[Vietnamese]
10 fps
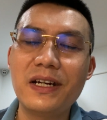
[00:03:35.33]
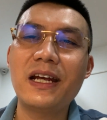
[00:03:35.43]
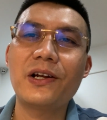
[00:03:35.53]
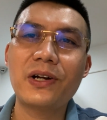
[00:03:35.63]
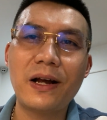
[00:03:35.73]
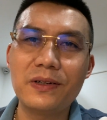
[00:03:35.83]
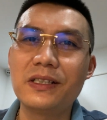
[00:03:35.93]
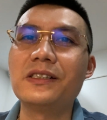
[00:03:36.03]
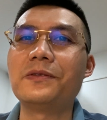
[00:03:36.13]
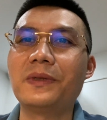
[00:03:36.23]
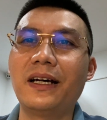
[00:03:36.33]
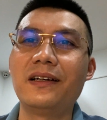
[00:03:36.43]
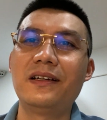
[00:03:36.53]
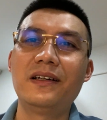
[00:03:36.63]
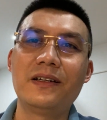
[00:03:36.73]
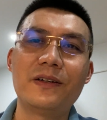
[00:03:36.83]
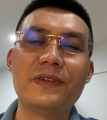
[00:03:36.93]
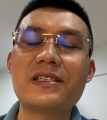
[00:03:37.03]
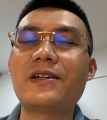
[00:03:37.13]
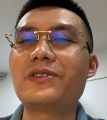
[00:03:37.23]
Vấn đề là nó cao hơn nhưng mà nó
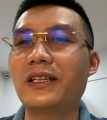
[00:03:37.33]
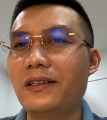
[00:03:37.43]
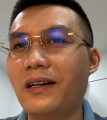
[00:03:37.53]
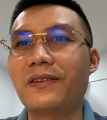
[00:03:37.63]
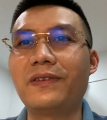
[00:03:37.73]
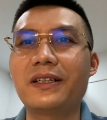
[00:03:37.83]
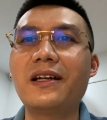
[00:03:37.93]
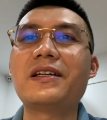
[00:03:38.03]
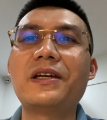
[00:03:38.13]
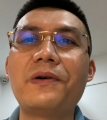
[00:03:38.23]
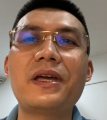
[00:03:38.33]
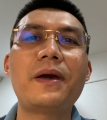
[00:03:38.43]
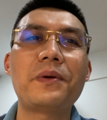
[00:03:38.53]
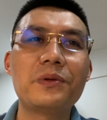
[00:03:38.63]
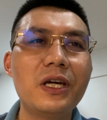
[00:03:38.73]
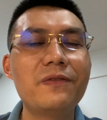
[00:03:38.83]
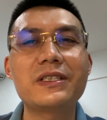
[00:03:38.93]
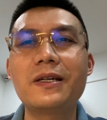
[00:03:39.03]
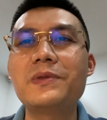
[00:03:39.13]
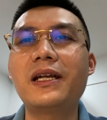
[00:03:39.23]
vẫn giao dịch được, và rất là nhiều anh em yêu thích và
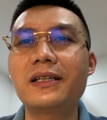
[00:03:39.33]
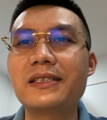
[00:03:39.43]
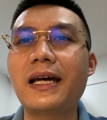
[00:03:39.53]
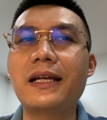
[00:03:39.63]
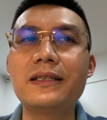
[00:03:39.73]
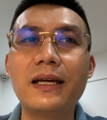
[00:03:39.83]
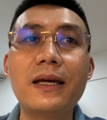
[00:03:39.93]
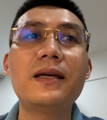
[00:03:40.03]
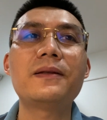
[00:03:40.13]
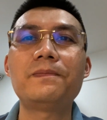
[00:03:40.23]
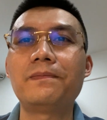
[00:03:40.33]
chấp nhận cái giá như thế.